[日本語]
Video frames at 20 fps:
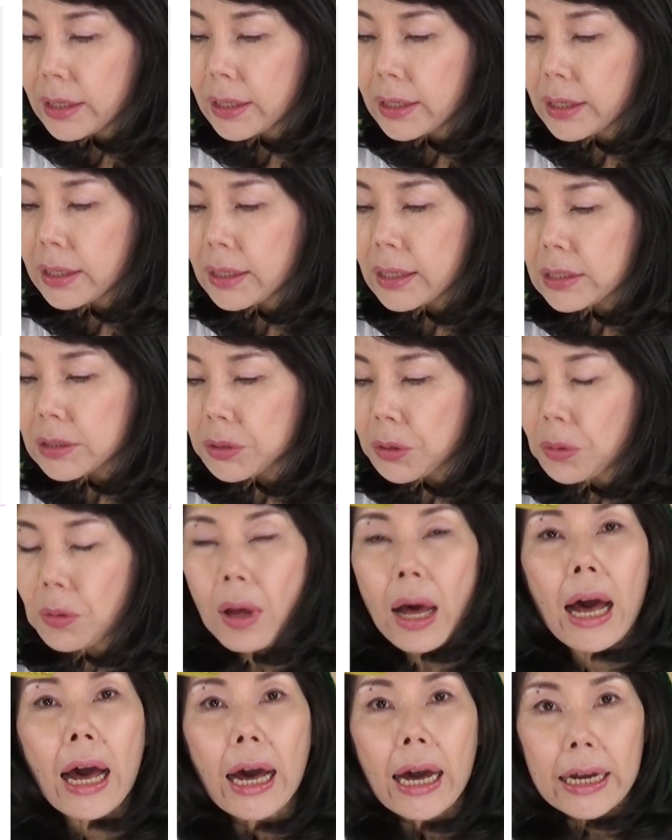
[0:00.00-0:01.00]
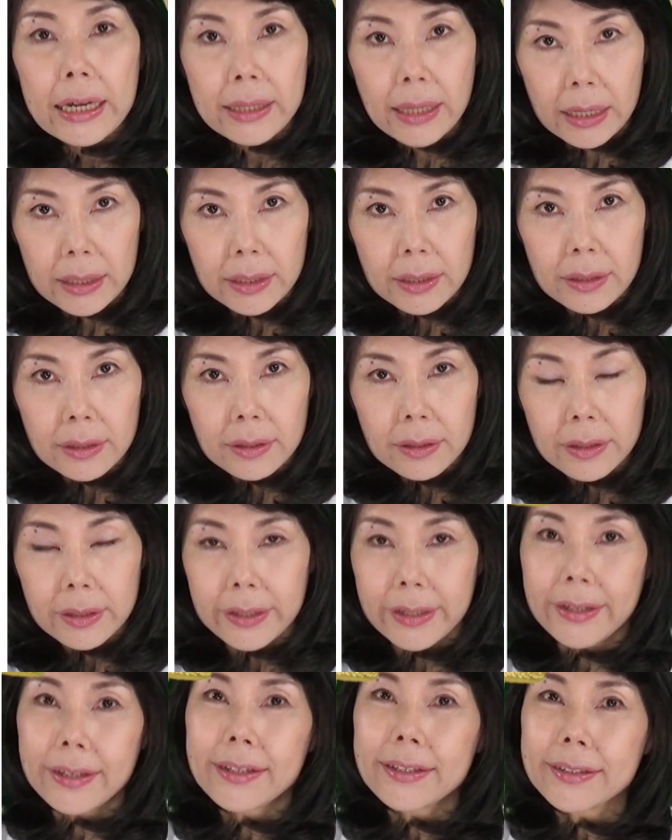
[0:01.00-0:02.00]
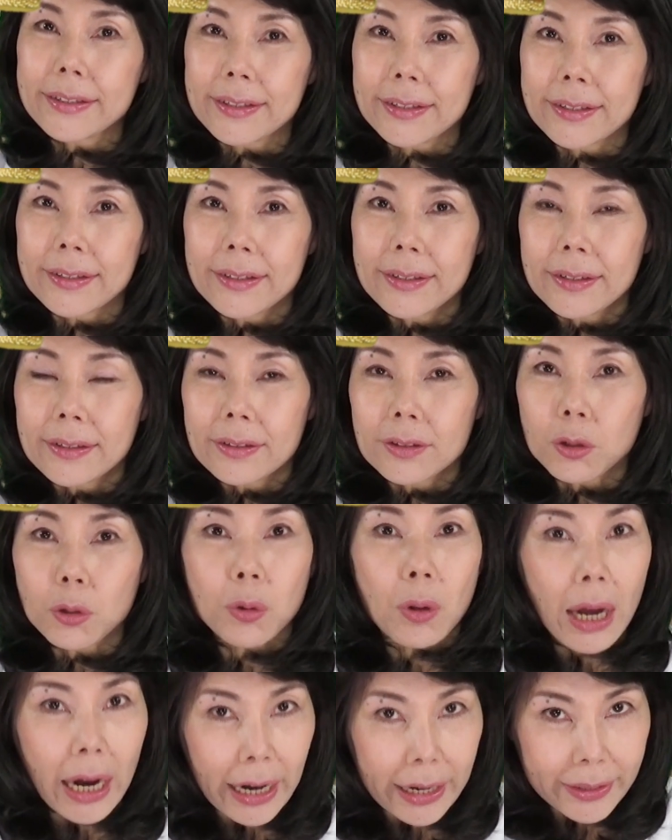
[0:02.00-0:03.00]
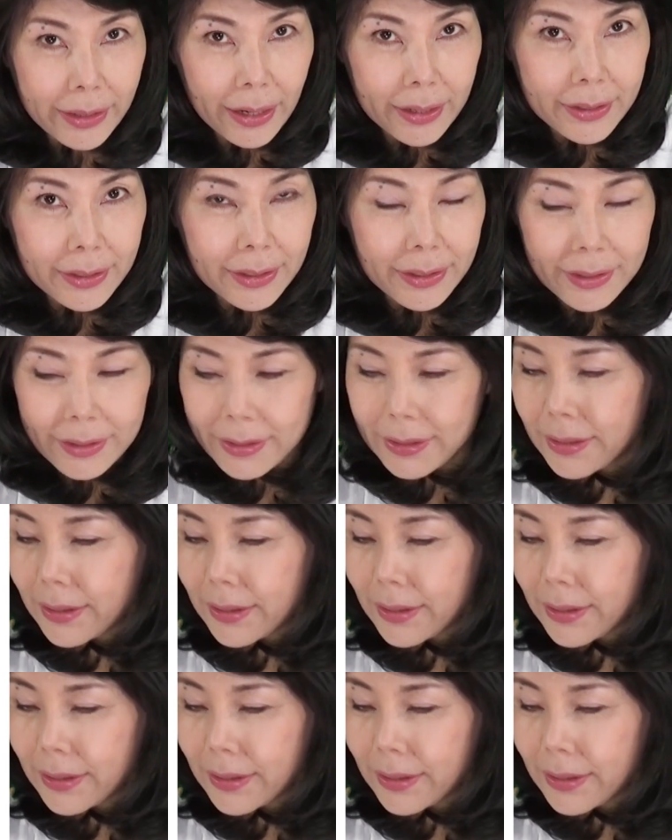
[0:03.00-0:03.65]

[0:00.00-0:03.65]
イギリスとの間にイギリスとの間に、